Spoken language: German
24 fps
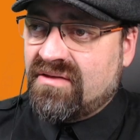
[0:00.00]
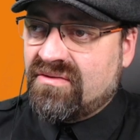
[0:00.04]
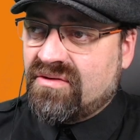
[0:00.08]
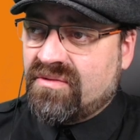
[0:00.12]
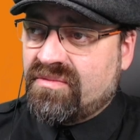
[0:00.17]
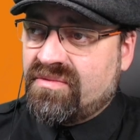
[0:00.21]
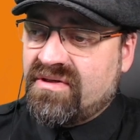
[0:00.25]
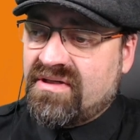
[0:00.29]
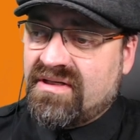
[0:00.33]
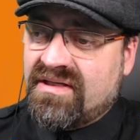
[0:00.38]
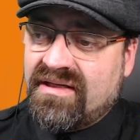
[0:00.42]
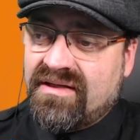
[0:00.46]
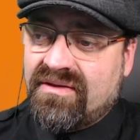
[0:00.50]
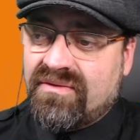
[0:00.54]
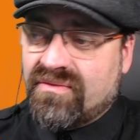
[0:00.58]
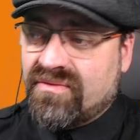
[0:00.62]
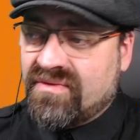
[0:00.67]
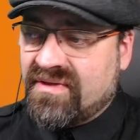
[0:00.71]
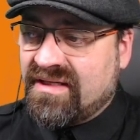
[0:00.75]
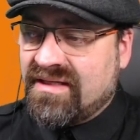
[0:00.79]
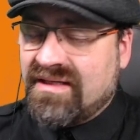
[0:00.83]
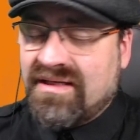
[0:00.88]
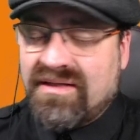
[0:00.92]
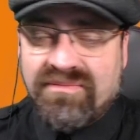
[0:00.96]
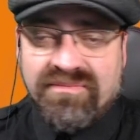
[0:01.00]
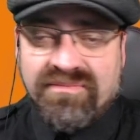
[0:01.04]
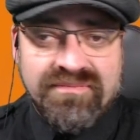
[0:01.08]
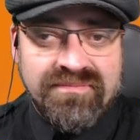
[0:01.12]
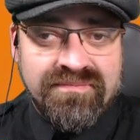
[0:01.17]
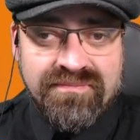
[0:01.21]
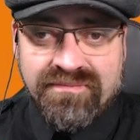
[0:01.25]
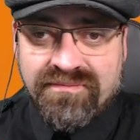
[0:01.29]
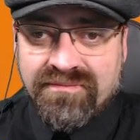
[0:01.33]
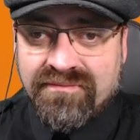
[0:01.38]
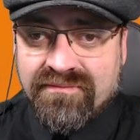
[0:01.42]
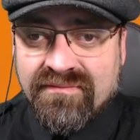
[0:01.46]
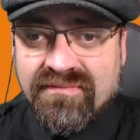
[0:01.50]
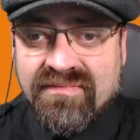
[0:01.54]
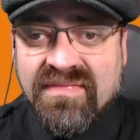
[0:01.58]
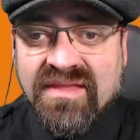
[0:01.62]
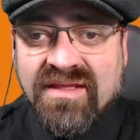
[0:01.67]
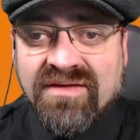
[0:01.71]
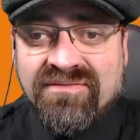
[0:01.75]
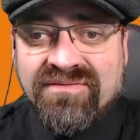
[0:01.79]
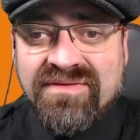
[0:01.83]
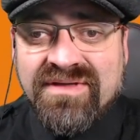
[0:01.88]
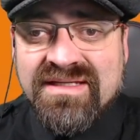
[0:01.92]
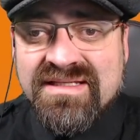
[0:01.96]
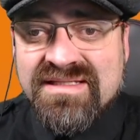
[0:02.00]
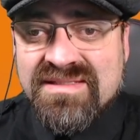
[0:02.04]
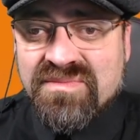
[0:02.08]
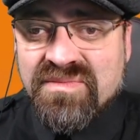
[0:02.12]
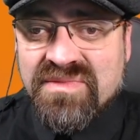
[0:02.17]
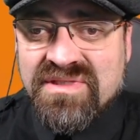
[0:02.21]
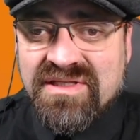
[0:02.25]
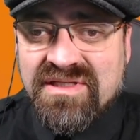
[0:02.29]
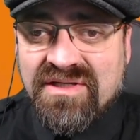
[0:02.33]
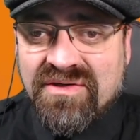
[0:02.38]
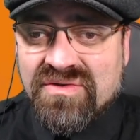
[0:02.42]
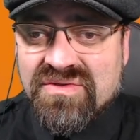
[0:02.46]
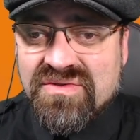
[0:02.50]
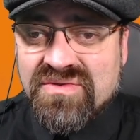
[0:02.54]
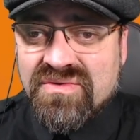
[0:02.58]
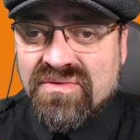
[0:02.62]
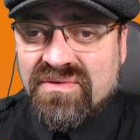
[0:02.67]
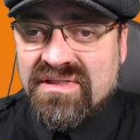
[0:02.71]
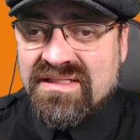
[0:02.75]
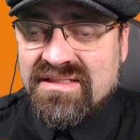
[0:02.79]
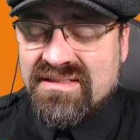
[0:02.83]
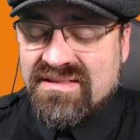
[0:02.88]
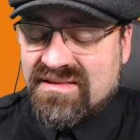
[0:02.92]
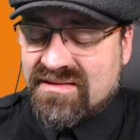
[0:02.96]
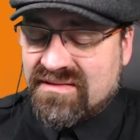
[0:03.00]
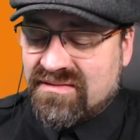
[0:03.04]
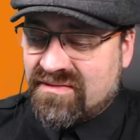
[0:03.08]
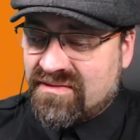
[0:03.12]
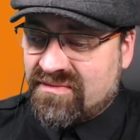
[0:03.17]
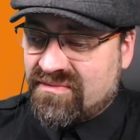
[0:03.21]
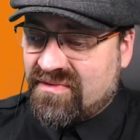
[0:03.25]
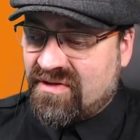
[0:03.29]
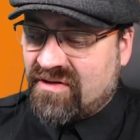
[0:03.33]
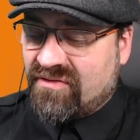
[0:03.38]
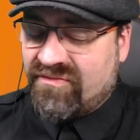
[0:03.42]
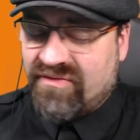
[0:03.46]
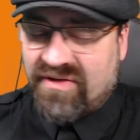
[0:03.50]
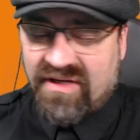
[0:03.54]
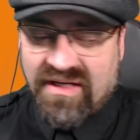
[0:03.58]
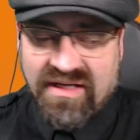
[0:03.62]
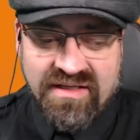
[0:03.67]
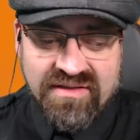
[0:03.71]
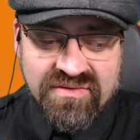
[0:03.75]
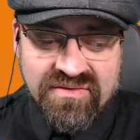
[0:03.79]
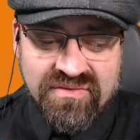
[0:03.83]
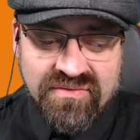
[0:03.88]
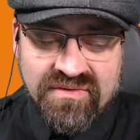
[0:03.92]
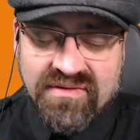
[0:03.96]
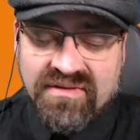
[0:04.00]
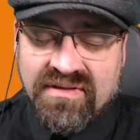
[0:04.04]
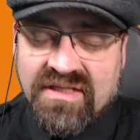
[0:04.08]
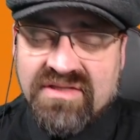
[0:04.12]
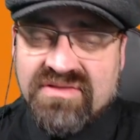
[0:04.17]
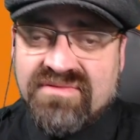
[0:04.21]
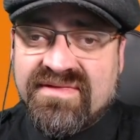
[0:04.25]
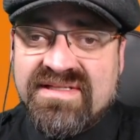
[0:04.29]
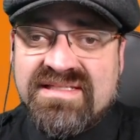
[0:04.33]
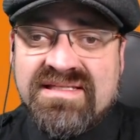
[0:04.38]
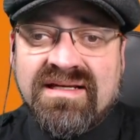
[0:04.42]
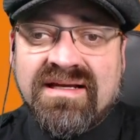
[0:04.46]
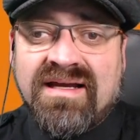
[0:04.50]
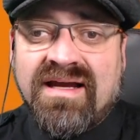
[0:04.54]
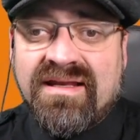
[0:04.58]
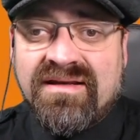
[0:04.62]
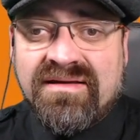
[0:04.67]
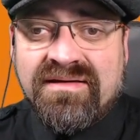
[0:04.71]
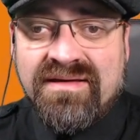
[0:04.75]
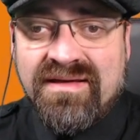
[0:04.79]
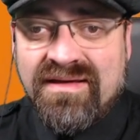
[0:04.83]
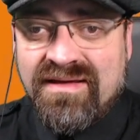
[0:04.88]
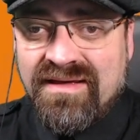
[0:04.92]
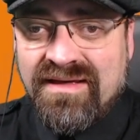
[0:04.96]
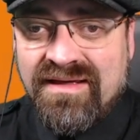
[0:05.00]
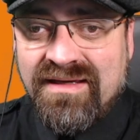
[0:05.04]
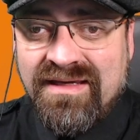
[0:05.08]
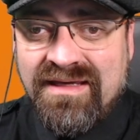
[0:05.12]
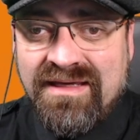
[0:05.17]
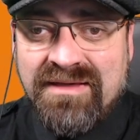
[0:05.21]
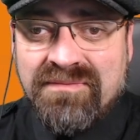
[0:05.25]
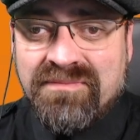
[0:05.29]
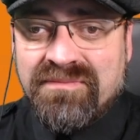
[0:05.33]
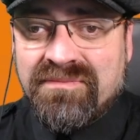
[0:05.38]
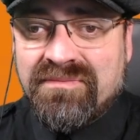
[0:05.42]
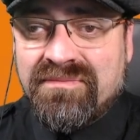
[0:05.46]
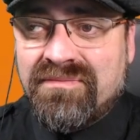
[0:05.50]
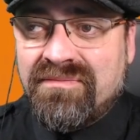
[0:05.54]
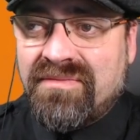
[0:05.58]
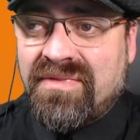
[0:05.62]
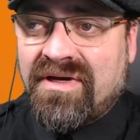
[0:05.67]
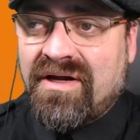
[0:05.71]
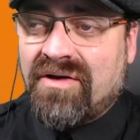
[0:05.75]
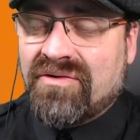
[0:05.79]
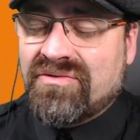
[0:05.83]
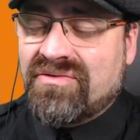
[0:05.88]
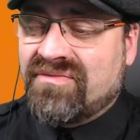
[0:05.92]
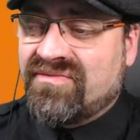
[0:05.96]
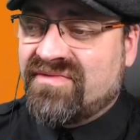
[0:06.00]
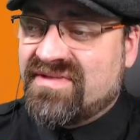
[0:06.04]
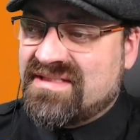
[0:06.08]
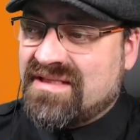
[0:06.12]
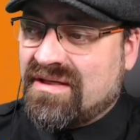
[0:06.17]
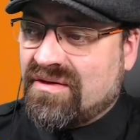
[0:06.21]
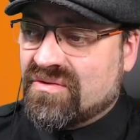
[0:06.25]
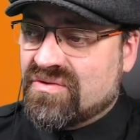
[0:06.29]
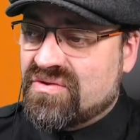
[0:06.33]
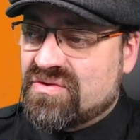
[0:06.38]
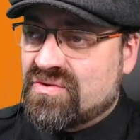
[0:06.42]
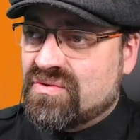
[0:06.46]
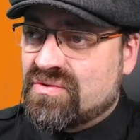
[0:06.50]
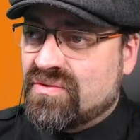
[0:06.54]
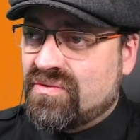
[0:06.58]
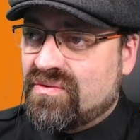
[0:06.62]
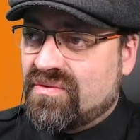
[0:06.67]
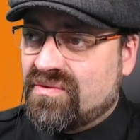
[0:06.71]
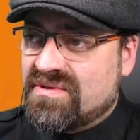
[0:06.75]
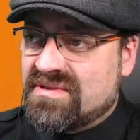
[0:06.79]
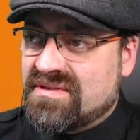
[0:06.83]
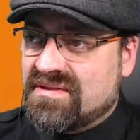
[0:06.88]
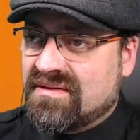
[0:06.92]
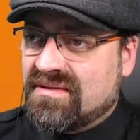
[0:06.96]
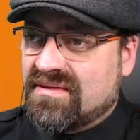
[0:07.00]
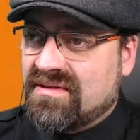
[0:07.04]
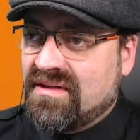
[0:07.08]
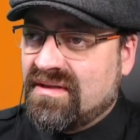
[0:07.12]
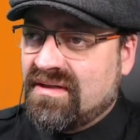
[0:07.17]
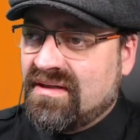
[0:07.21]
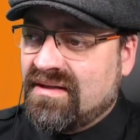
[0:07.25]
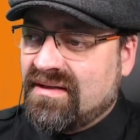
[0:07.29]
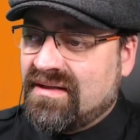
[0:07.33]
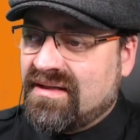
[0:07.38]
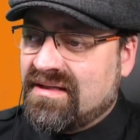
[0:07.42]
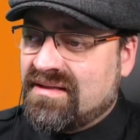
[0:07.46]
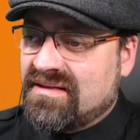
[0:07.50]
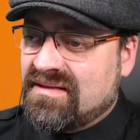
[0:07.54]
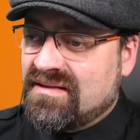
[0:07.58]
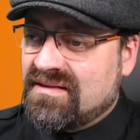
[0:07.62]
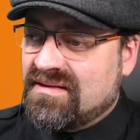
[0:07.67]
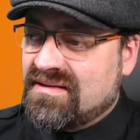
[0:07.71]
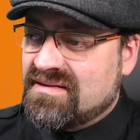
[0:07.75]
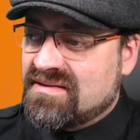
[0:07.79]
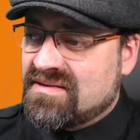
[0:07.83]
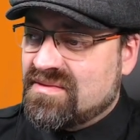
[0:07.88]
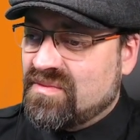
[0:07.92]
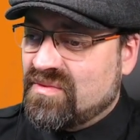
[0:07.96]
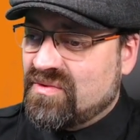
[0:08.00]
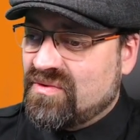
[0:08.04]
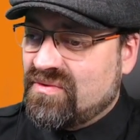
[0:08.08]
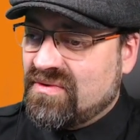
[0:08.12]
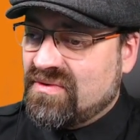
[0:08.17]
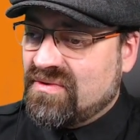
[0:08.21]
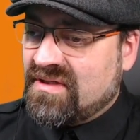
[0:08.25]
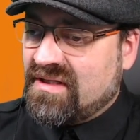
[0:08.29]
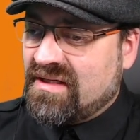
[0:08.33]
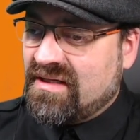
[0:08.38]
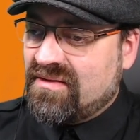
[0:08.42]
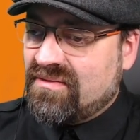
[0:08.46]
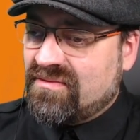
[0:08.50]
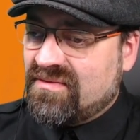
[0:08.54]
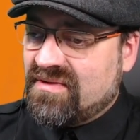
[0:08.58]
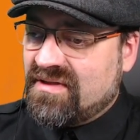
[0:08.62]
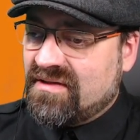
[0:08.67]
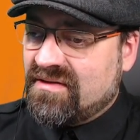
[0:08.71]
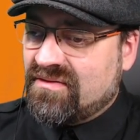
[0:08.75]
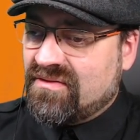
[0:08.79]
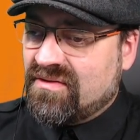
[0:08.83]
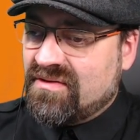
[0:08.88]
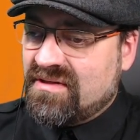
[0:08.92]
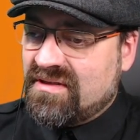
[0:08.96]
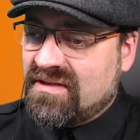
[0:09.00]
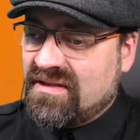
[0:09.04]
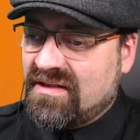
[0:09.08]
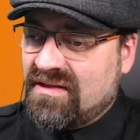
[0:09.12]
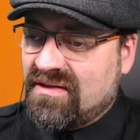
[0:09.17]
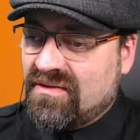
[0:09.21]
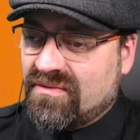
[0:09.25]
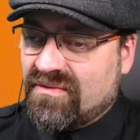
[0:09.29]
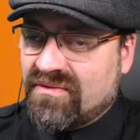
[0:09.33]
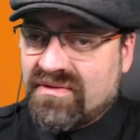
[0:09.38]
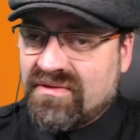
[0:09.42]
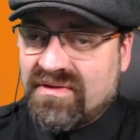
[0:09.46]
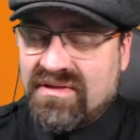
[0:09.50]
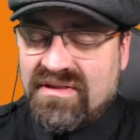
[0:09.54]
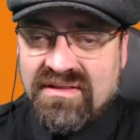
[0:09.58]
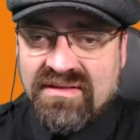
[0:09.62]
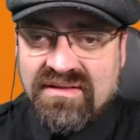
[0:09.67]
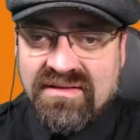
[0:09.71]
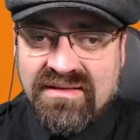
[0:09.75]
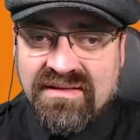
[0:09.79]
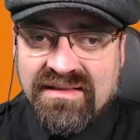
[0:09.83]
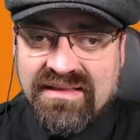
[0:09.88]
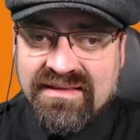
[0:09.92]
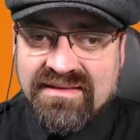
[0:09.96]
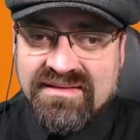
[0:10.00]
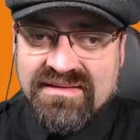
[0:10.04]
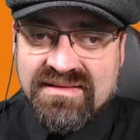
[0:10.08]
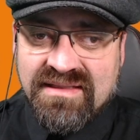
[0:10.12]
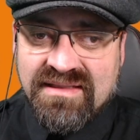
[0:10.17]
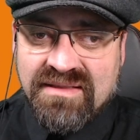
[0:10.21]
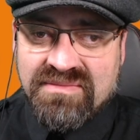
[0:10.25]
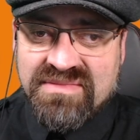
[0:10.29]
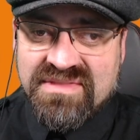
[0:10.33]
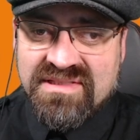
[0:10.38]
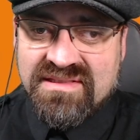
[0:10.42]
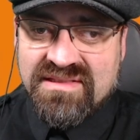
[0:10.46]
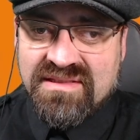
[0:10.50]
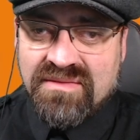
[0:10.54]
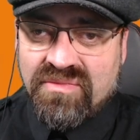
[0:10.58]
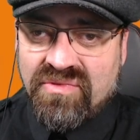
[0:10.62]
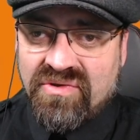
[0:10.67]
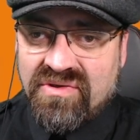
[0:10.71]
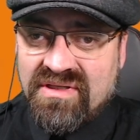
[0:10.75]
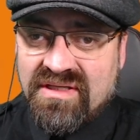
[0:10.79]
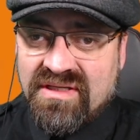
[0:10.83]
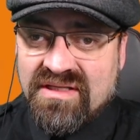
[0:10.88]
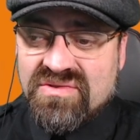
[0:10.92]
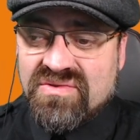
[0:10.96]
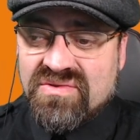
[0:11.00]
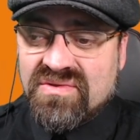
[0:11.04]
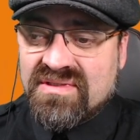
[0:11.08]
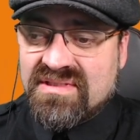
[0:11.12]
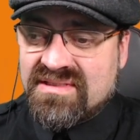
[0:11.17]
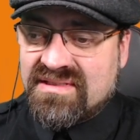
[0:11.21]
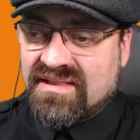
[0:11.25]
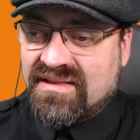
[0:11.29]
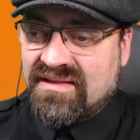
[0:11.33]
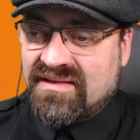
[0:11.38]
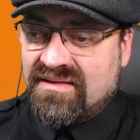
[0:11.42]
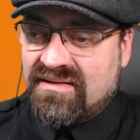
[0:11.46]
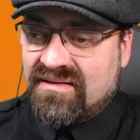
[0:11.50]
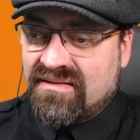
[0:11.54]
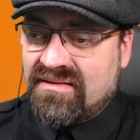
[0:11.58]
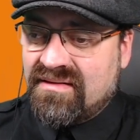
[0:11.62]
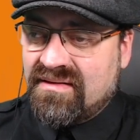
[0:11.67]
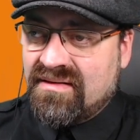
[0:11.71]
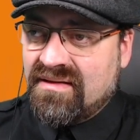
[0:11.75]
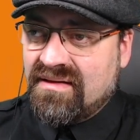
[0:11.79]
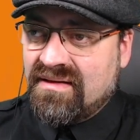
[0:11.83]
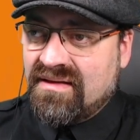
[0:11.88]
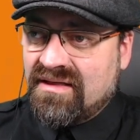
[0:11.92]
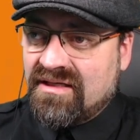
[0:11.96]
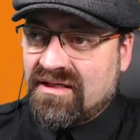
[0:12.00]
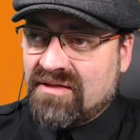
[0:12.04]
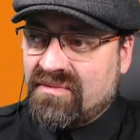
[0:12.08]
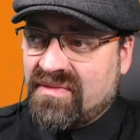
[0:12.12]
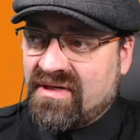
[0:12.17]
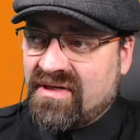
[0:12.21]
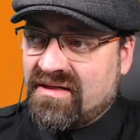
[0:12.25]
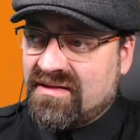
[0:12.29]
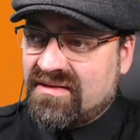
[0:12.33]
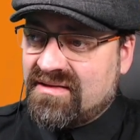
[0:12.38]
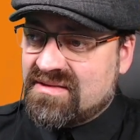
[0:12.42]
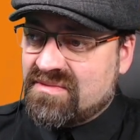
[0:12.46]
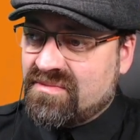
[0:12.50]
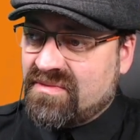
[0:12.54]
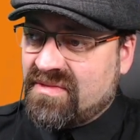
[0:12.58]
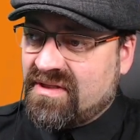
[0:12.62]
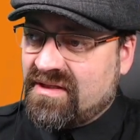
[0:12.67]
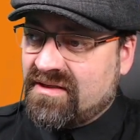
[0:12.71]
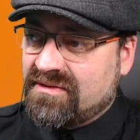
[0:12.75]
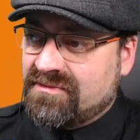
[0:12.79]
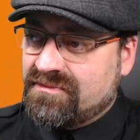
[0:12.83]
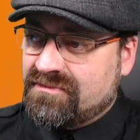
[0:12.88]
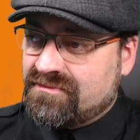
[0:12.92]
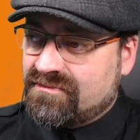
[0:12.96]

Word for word: Doppelklick oder eben wie es mit der Konsole ist, ähm, auf A drücken. Also was ihr gerade eben braucht, um was auszulösen, geht in dieses Menü rein und dann könnt ihr hier unten links gibt es die Möglichkeit zu installieren. Ich mache das mal,